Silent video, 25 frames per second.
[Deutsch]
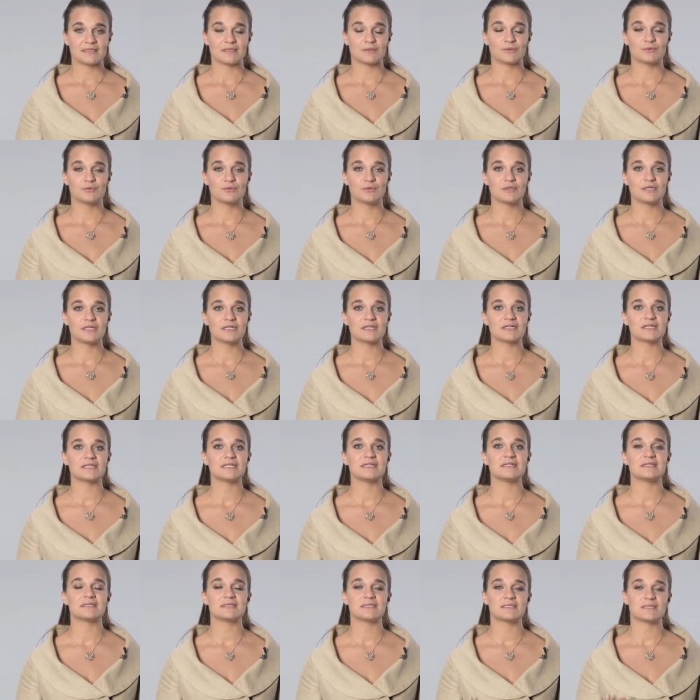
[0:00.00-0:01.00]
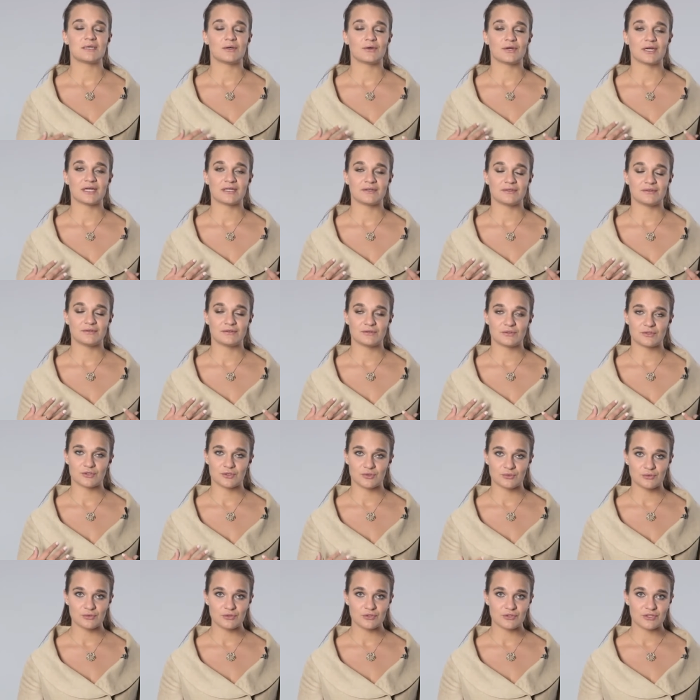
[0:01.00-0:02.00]
Dadurch ist es auch ein
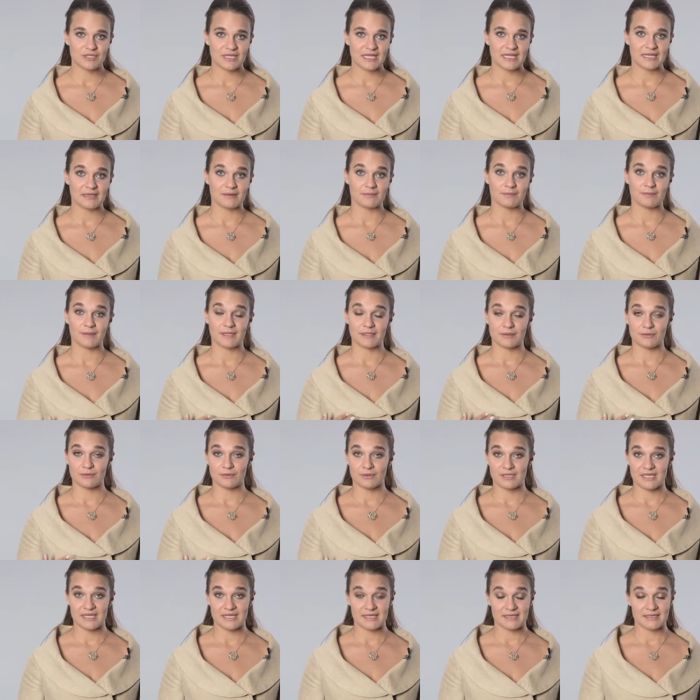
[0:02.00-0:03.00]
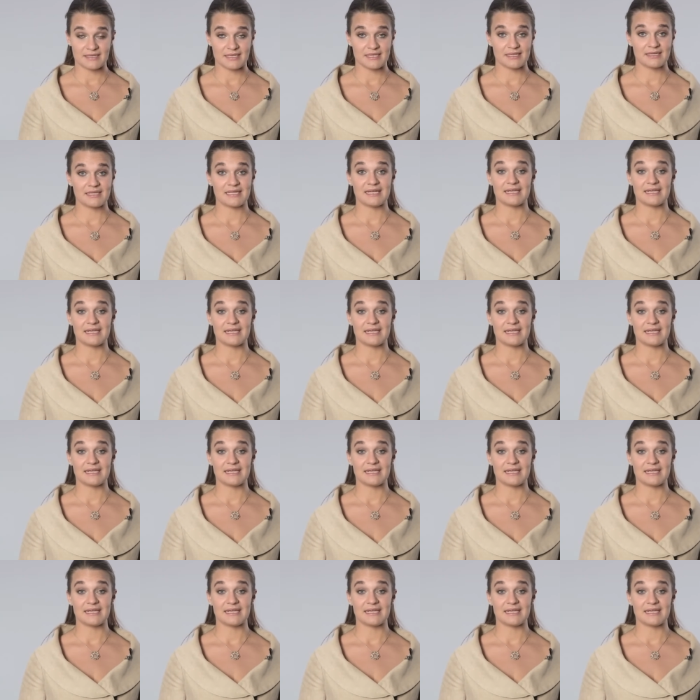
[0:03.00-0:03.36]
Schutz gegen Pathogene,